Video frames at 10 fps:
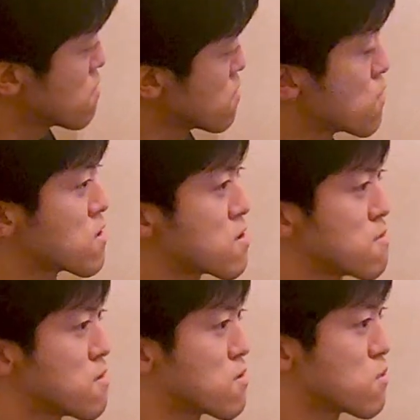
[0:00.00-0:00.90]
小
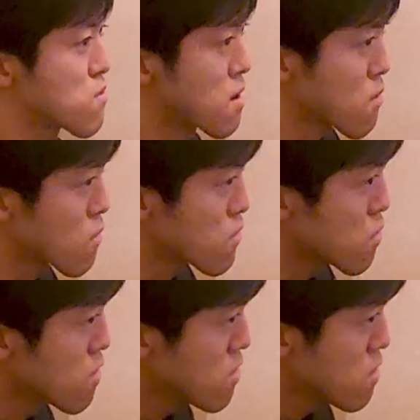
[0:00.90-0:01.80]
節目というのがここ
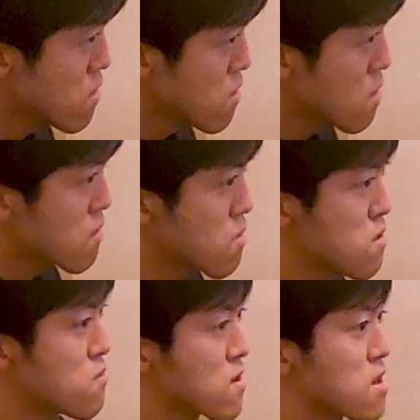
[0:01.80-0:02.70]
のに
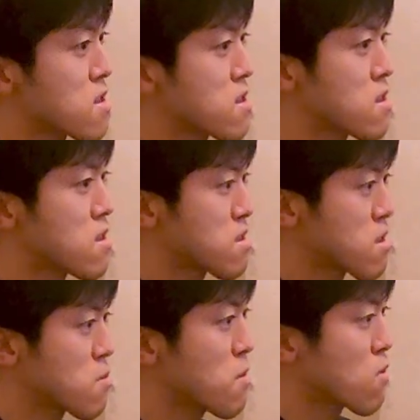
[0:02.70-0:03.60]
向かっ
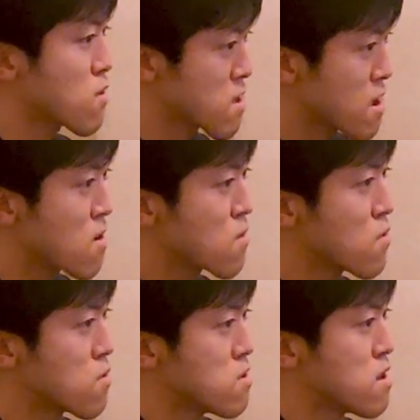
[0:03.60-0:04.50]
まあ、ここが最
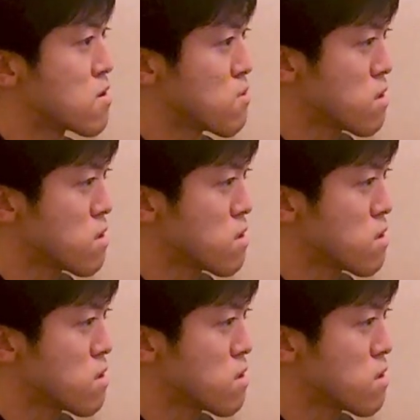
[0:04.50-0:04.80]
高音になるの